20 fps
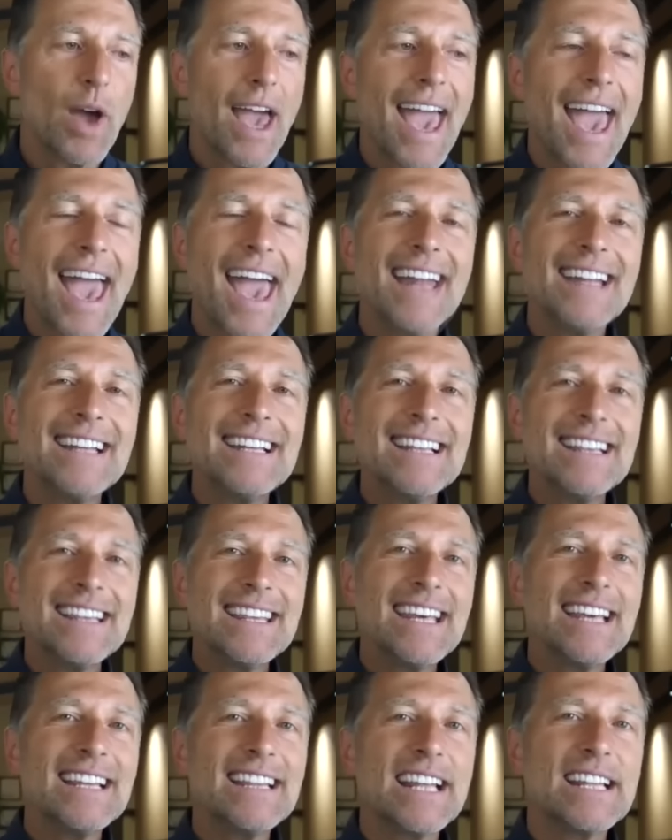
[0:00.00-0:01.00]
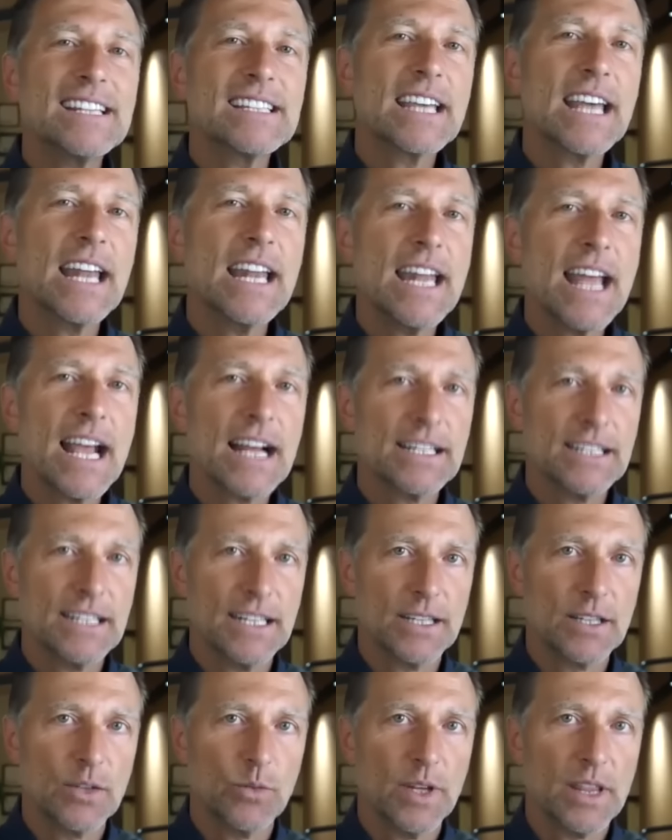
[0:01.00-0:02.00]
Поэтому все, что связано
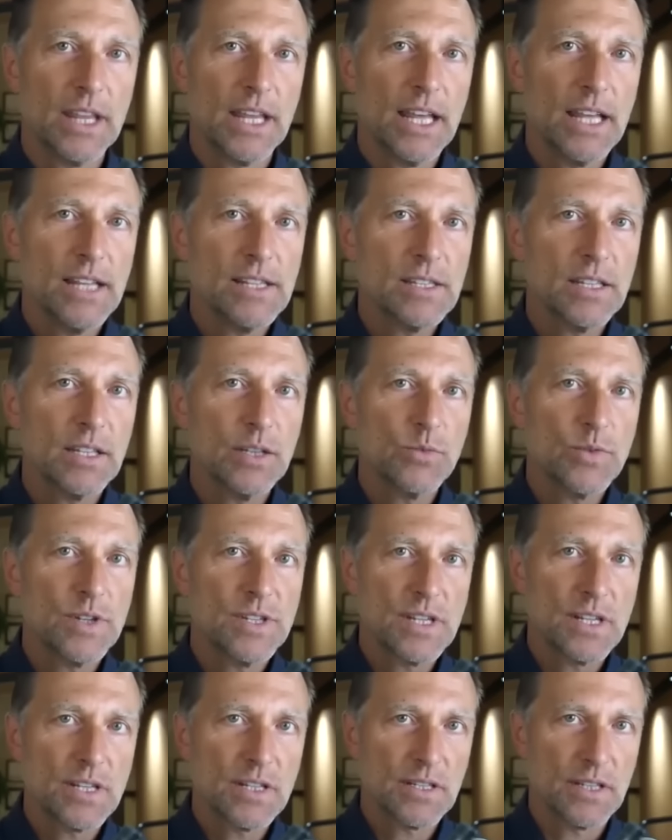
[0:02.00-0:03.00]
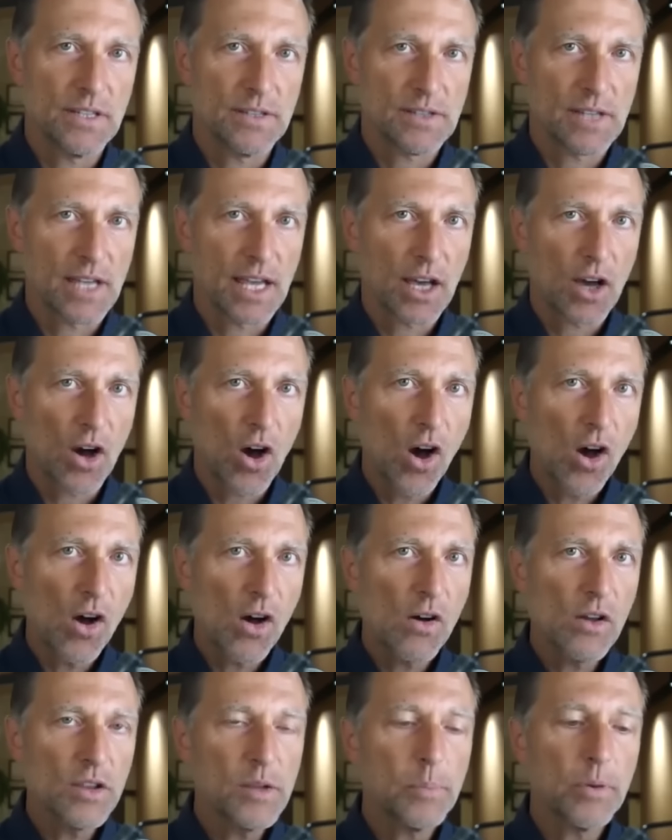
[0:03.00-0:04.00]
с инсулинорезистентностью,
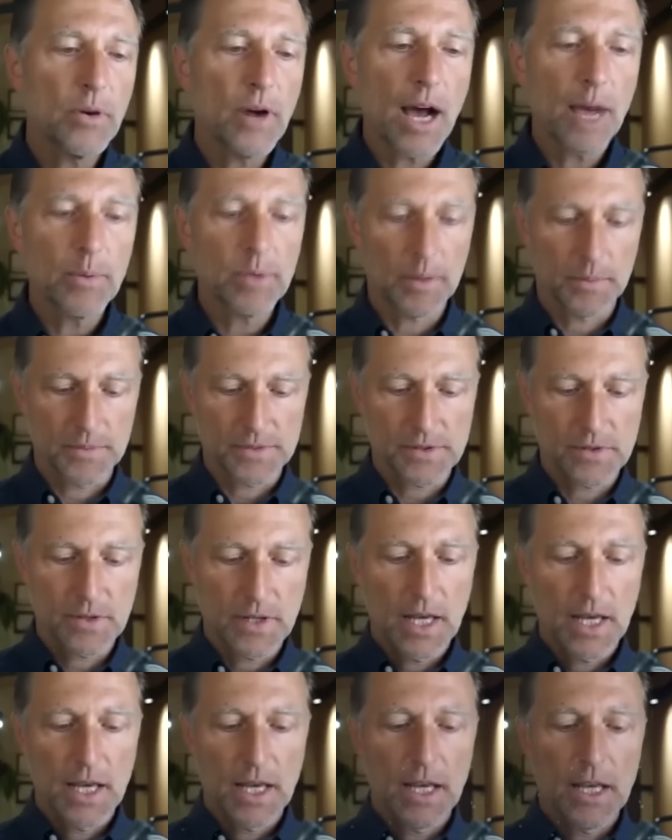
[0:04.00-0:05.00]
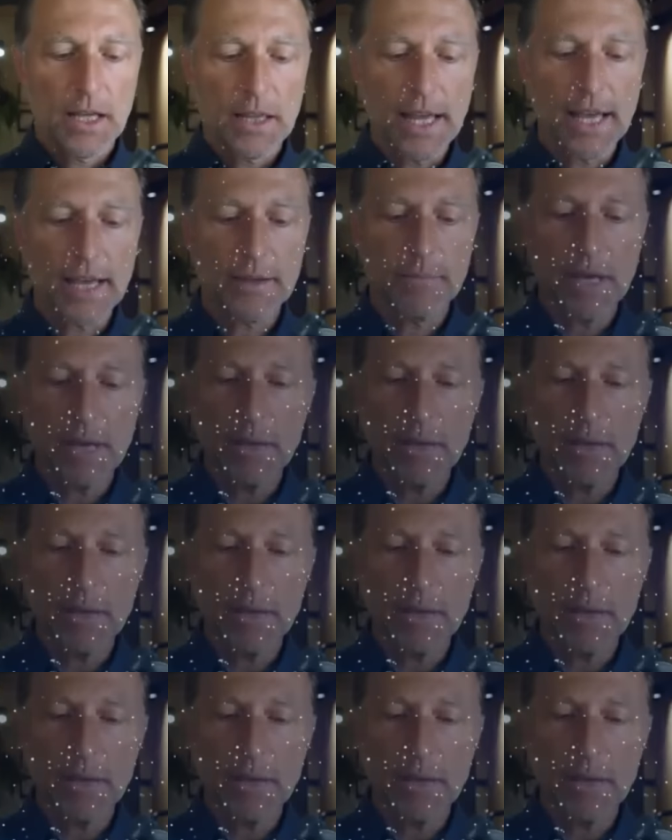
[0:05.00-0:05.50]
все эти проблемы, вроде